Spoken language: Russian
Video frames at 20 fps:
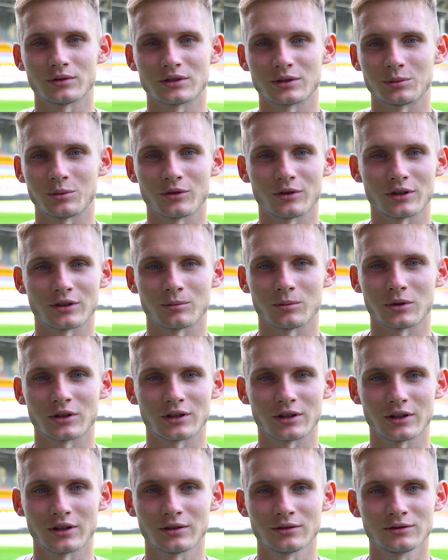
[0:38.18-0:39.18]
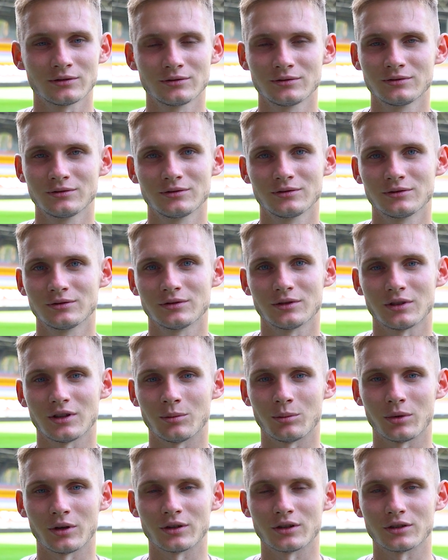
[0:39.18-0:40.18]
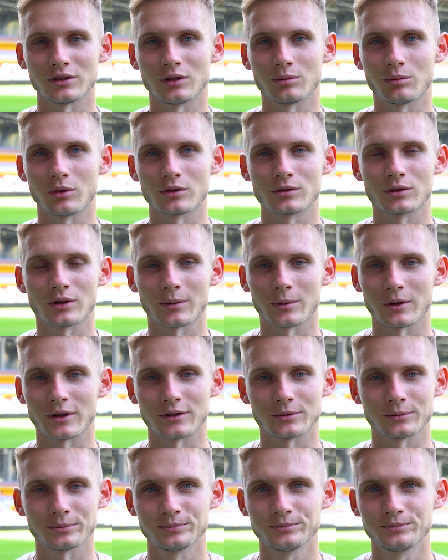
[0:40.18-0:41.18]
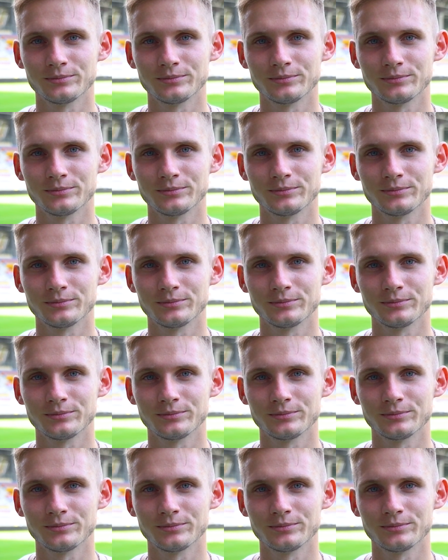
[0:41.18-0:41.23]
забивать в БТ и приносить пользу команде.